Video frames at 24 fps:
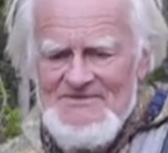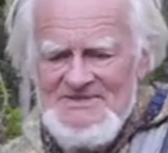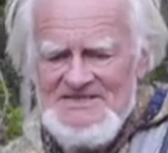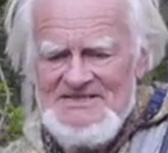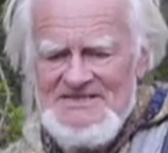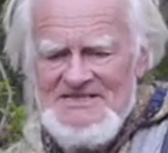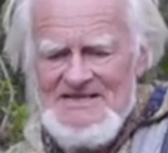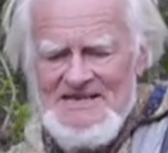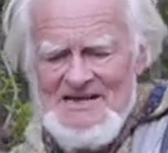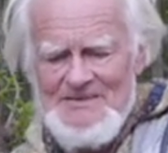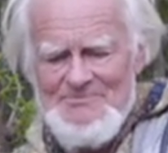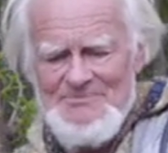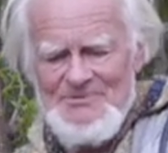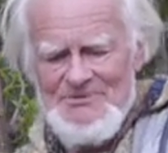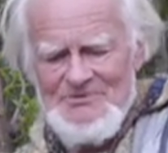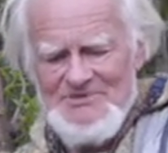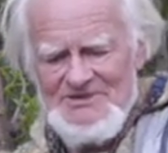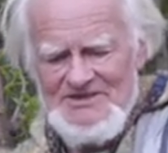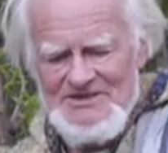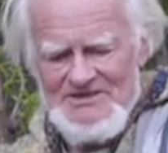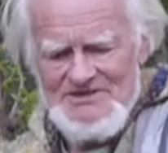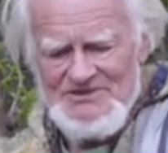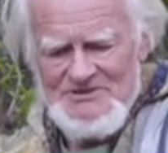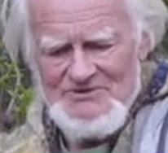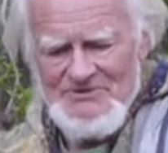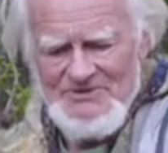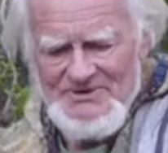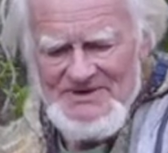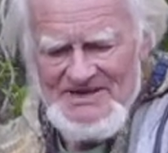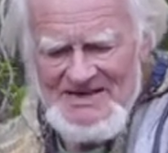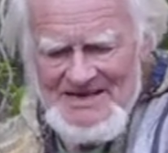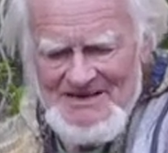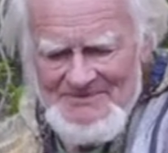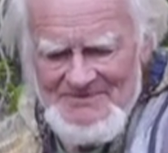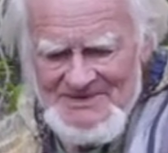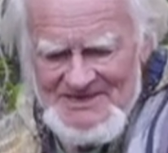Was die Ab- und die
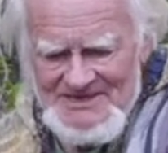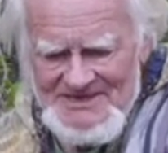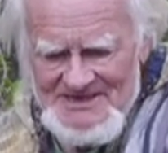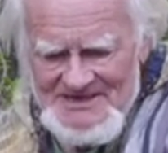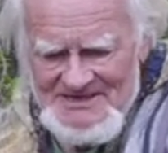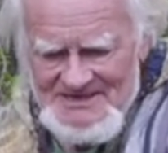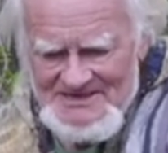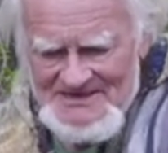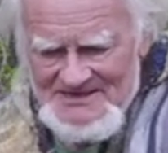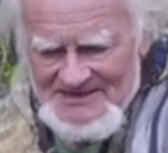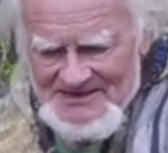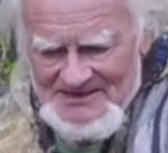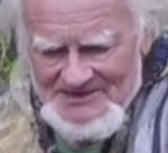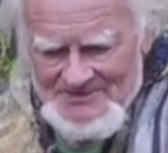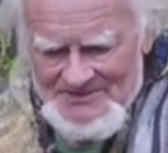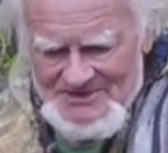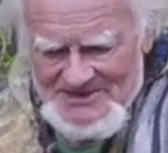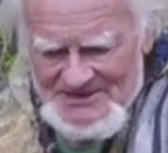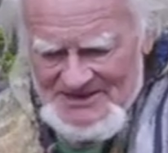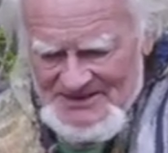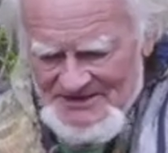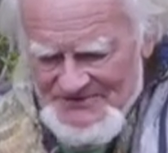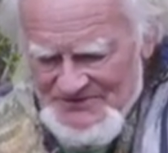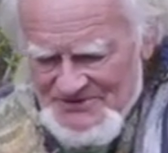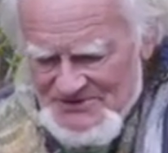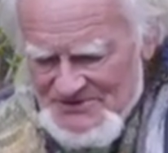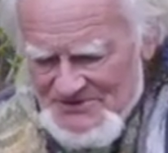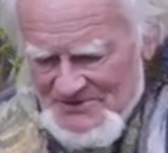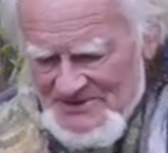Zunahme der Tiere betrifft,